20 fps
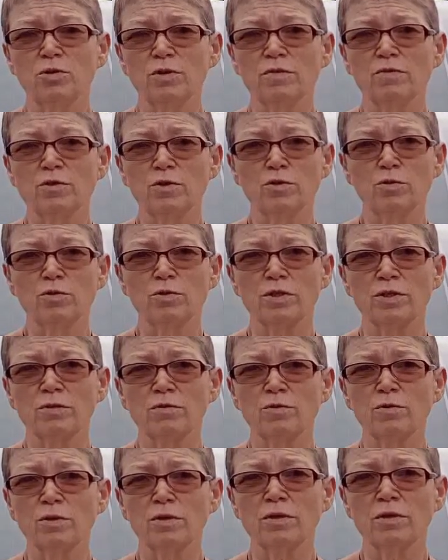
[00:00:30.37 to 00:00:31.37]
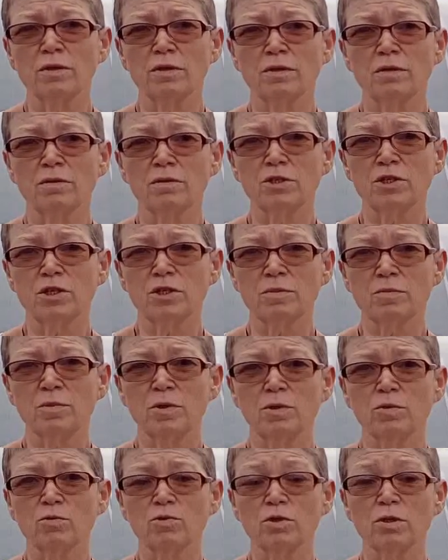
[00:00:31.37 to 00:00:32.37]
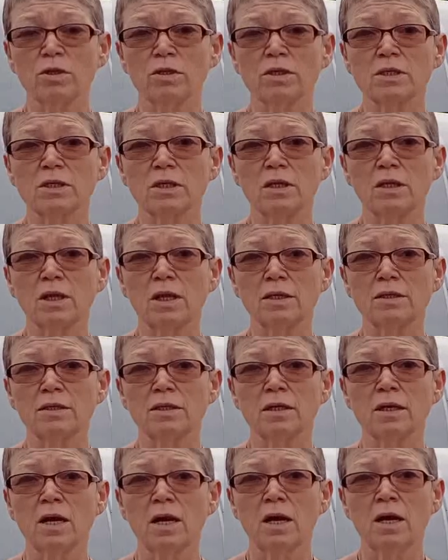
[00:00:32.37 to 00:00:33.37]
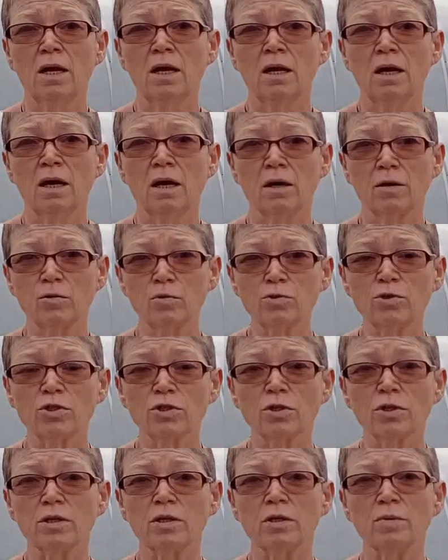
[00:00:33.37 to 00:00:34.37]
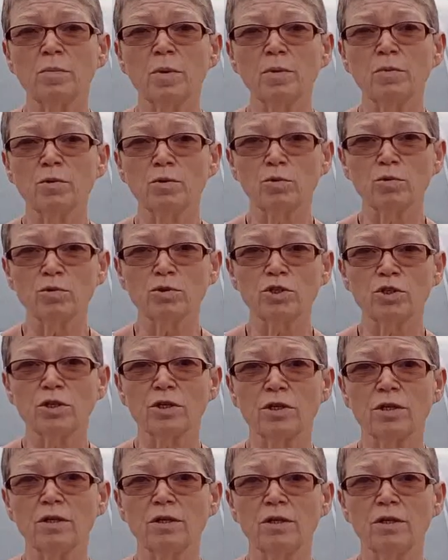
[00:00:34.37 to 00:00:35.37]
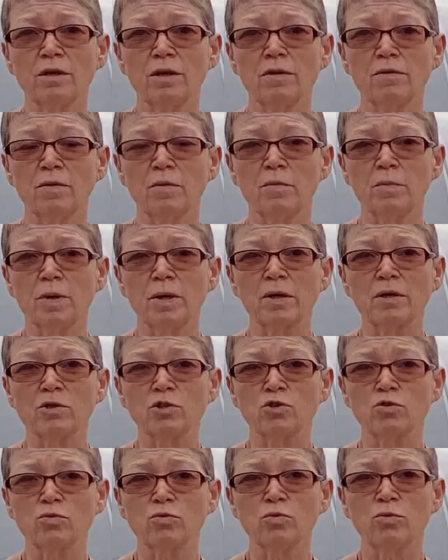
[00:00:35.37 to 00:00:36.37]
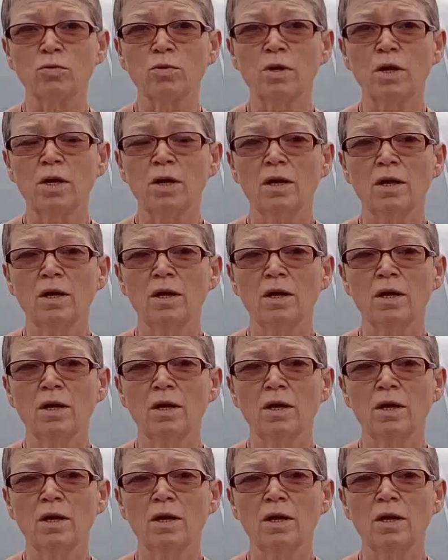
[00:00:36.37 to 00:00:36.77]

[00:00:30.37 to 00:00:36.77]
И все, сегодня, сейчас мне нужно на салатик огурчики и помидорчики. И я вам покажу